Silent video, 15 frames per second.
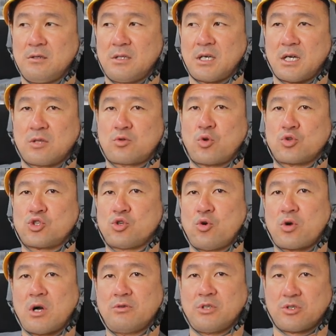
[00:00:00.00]
だから土地
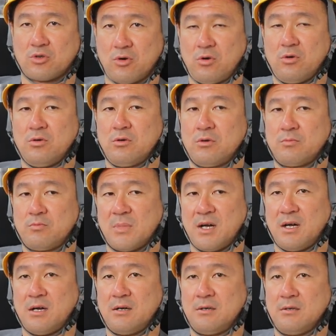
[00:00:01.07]
を買うでしょま
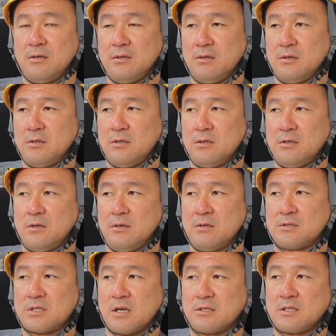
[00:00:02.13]
あ
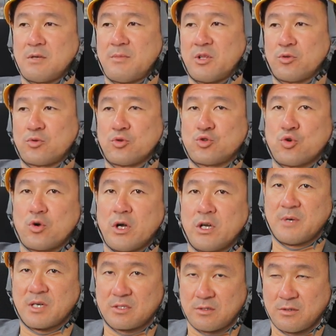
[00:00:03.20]
3000万の土地を
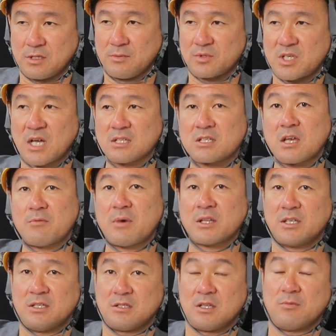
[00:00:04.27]
ますでも3000
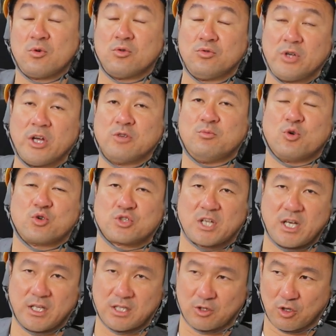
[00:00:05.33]
万でいつでも売れるもの
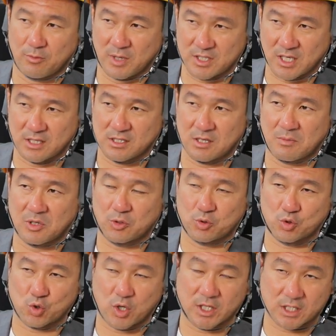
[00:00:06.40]
じゃない例えば3000万の
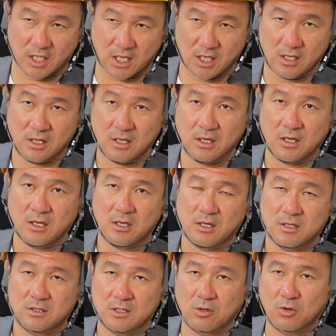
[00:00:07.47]
土地を買った
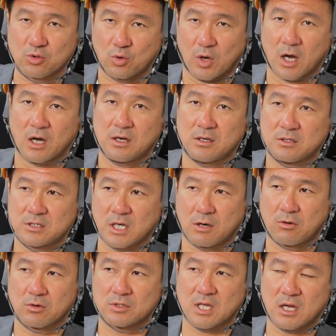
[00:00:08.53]
らってことはじゃあ
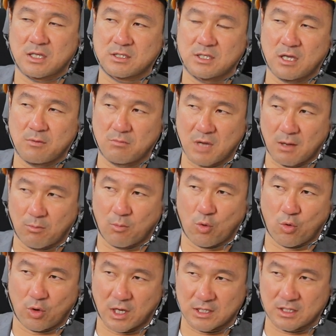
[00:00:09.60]
3000万
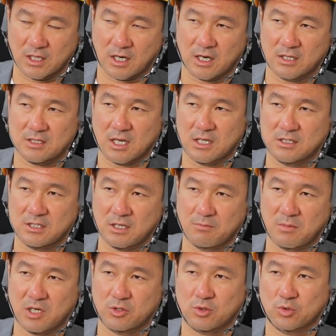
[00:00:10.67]
儲かったから3000
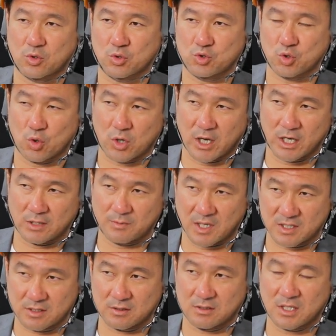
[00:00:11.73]
万の土地を買い
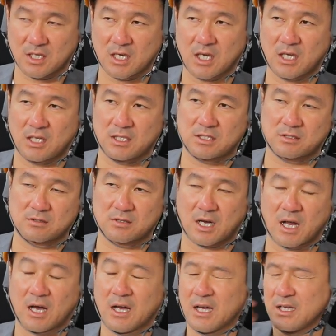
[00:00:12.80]
ますで経費にする
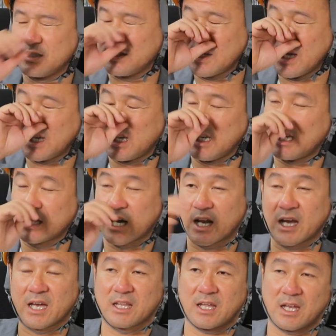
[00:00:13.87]
から税金引か
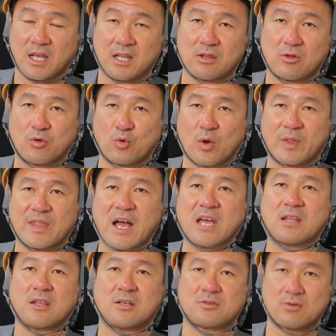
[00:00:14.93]
ないでねっていうのはな
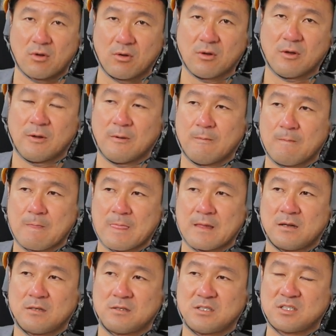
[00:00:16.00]
いんですよ
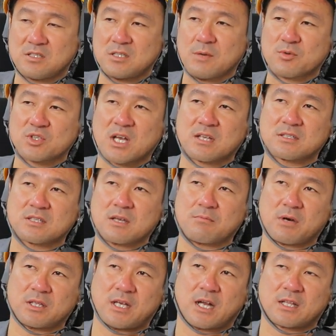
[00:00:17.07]
いつでも3000
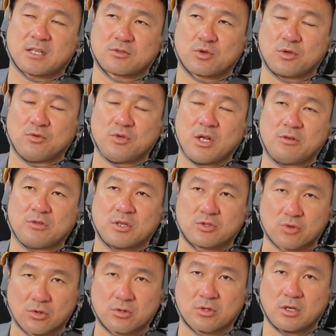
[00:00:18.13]
万であなたそれ売れるで
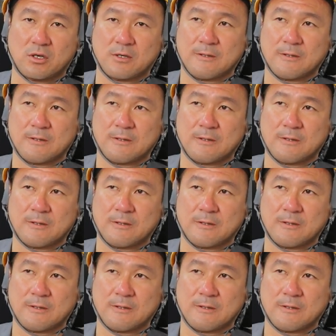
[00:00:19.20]
しょって